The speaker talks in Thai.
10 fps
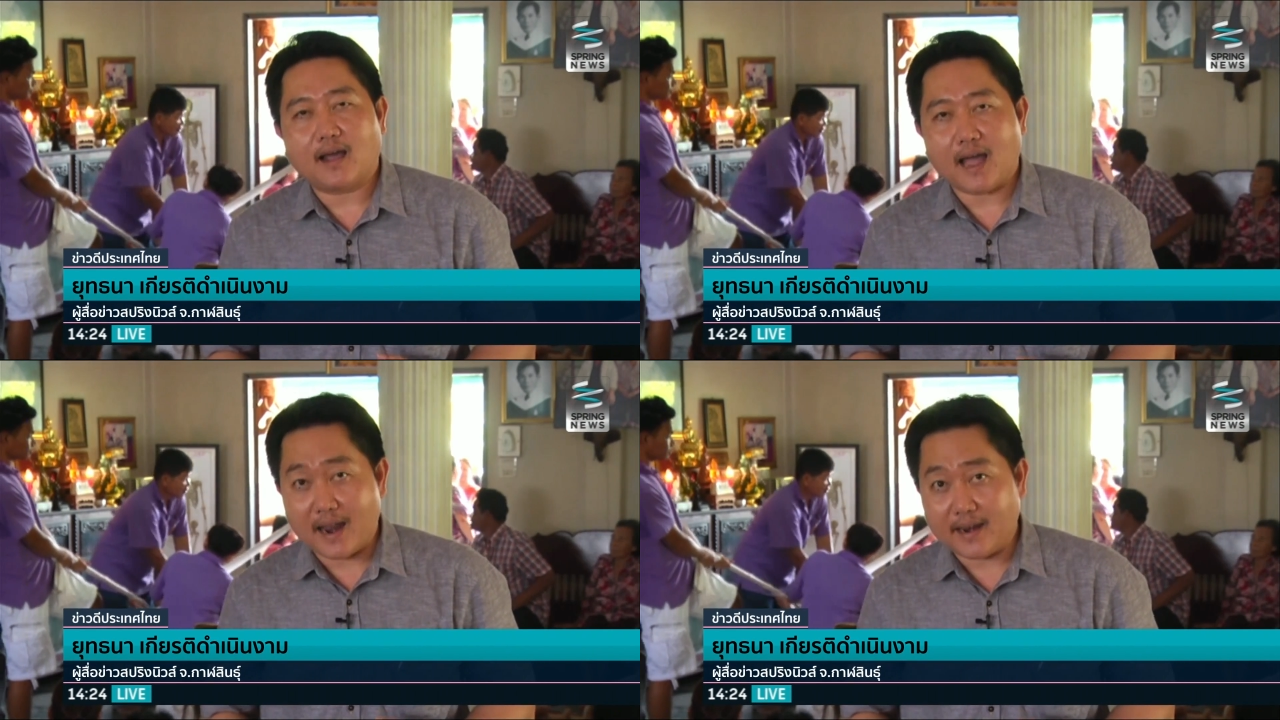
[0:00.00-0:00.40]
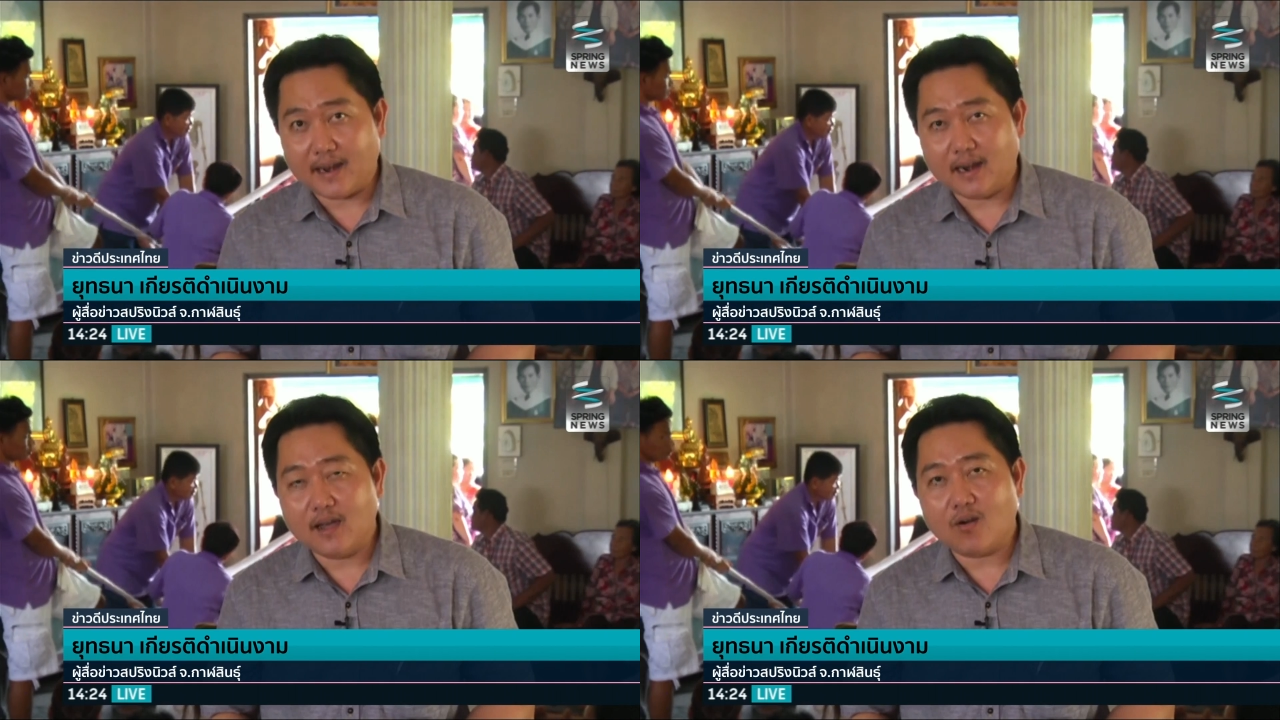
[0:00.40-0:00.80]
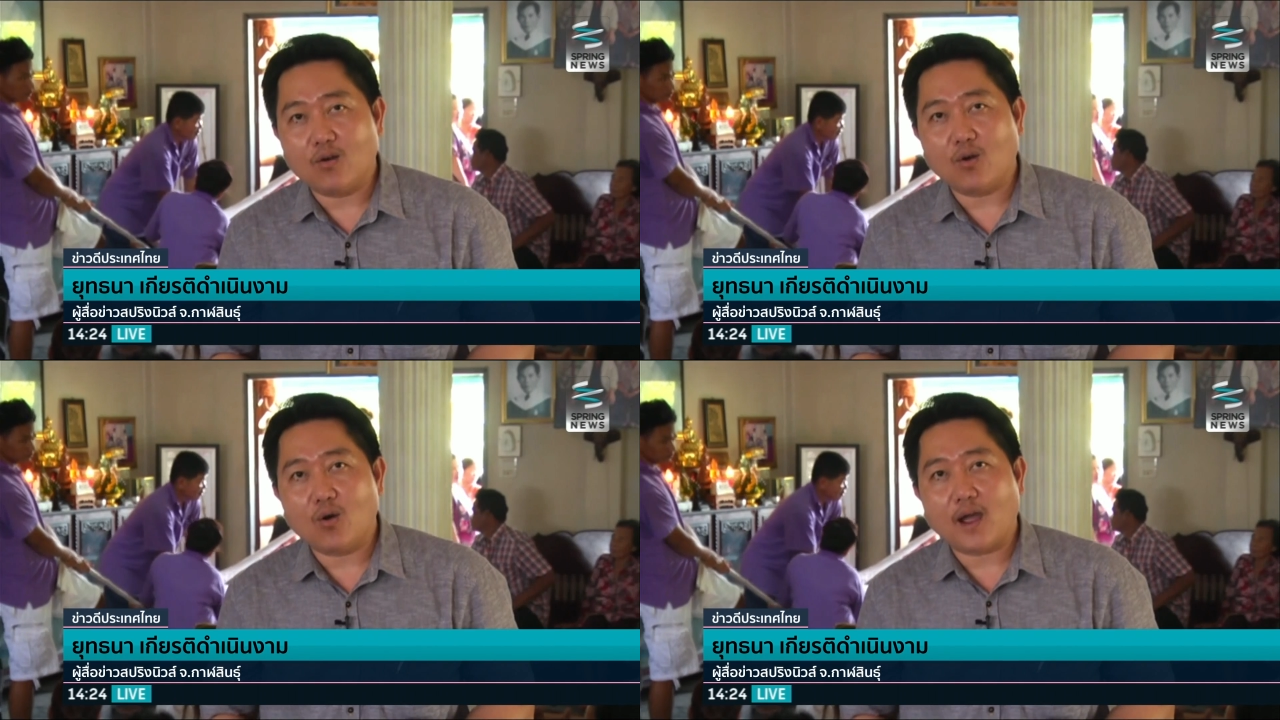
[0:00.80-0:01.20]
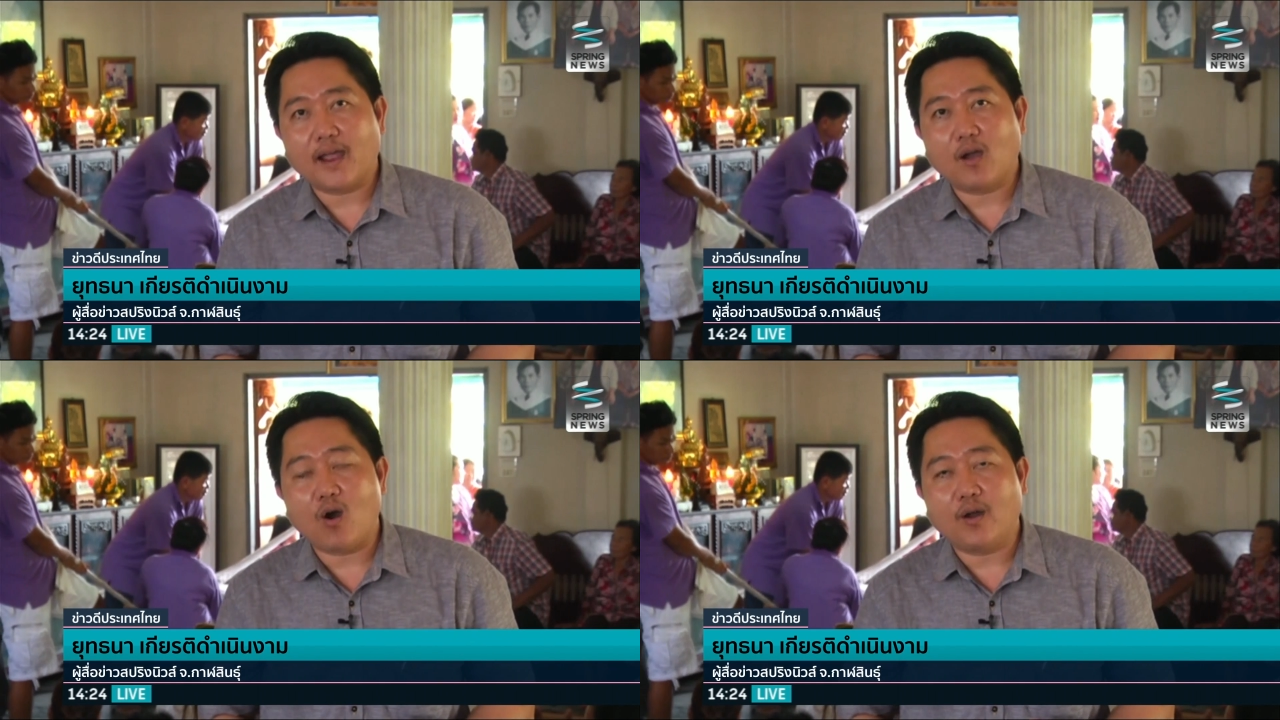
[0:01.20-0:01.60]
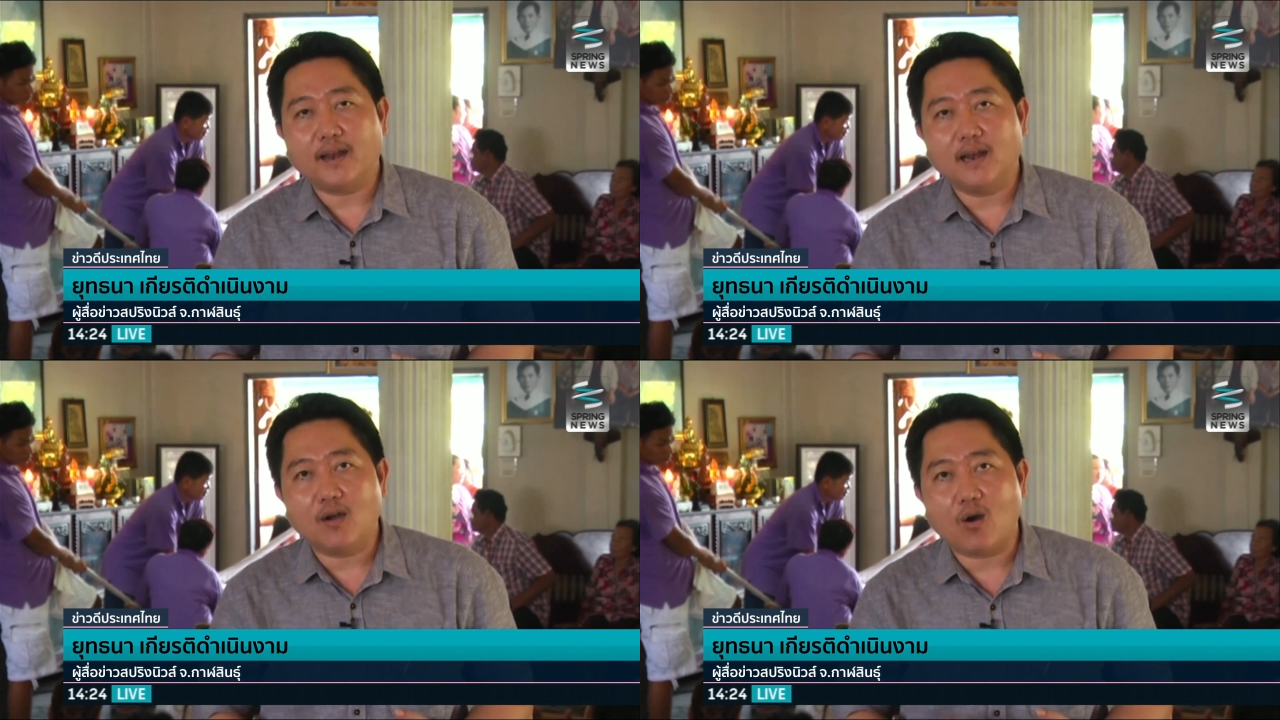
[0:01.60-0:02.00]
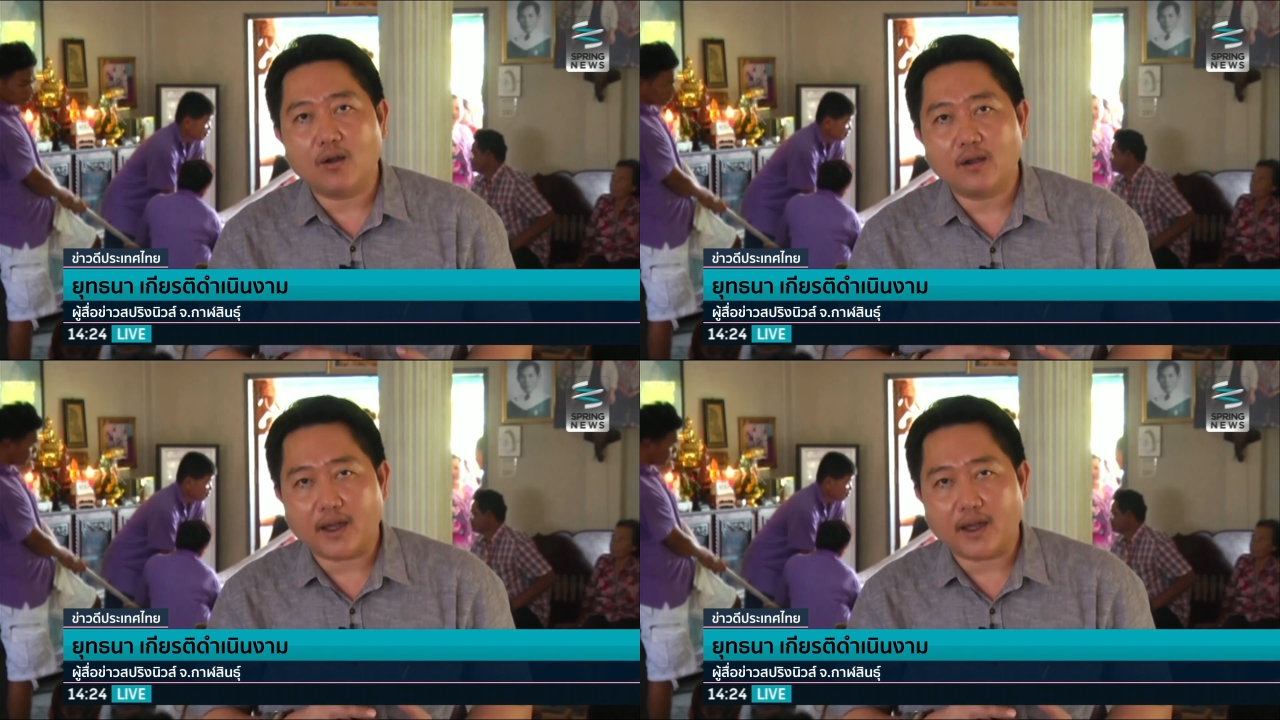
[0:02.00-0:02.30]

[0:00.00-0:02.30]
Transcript: การในเรื่องของโรคไขข้อในเรื่องของ